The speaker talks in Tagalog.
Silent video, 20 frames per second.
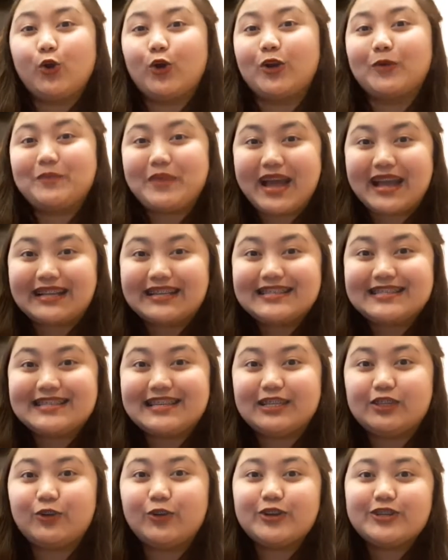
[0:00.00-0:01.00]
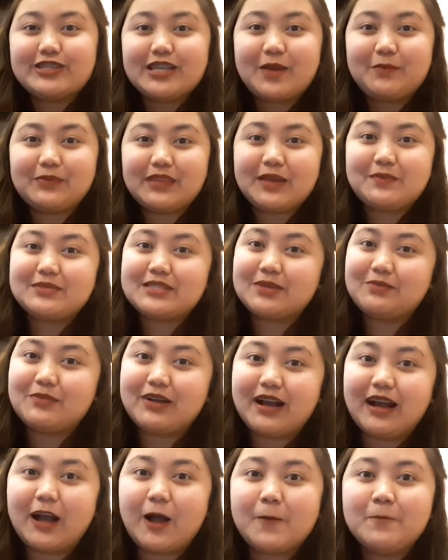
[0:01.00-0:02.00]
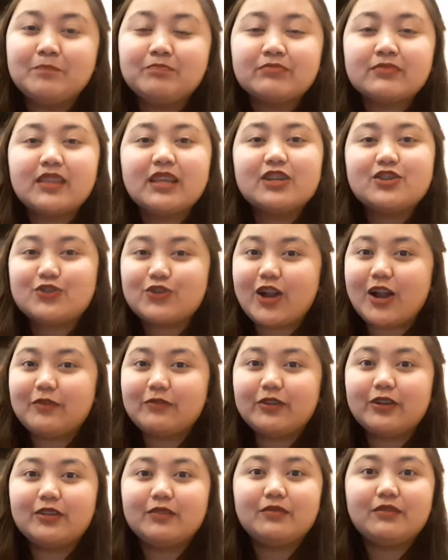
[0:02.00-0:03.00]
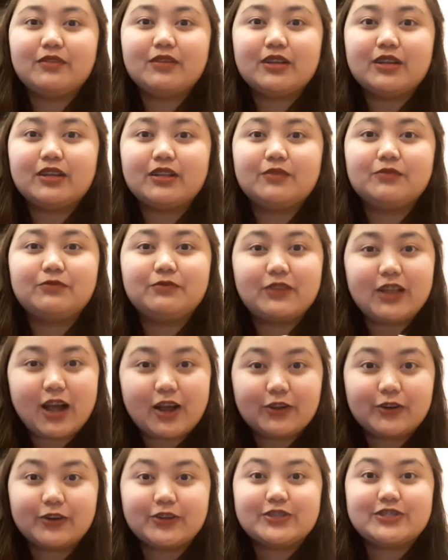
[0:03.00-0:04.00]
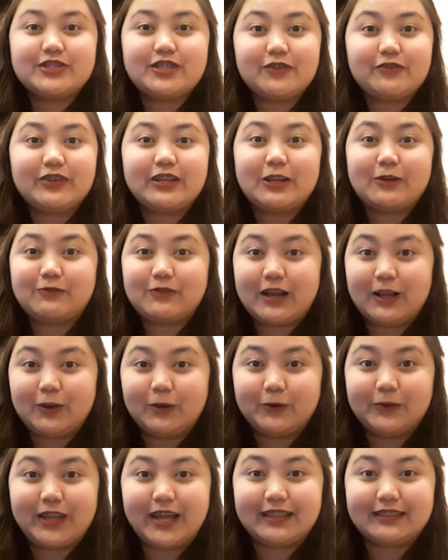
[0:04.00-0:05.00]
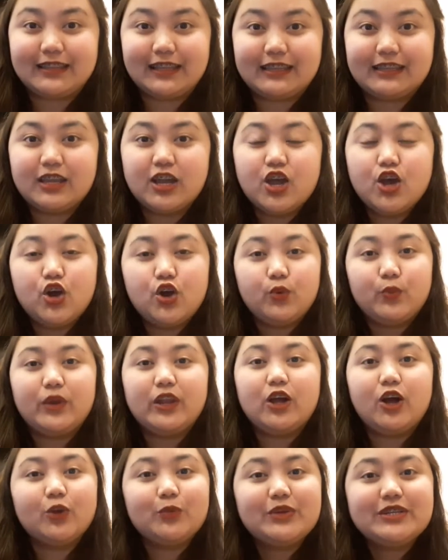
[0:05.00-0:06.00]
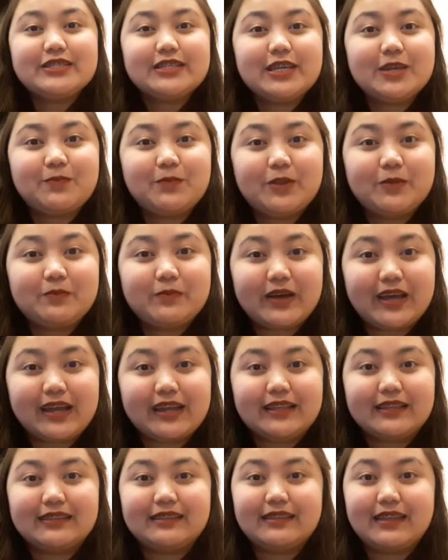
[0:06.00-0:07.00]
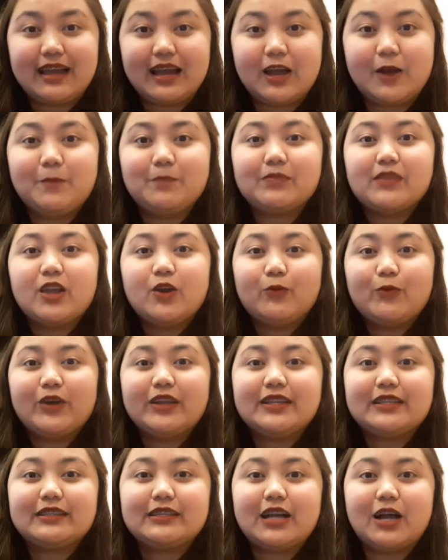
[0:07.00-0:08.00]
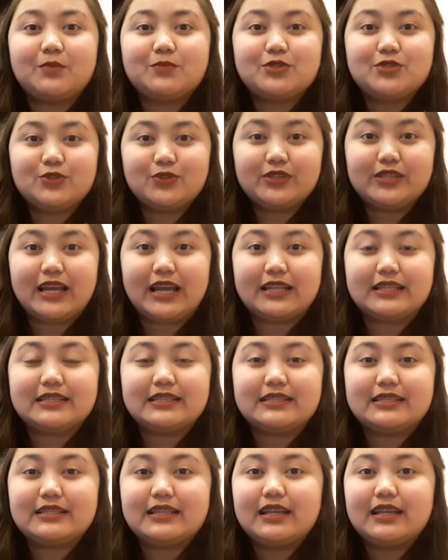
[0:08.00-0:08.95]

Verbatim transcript: or magazine or sometimes sa mga travel vloggers na fina-follow natin. Well, always keep in mind na when it comes to that,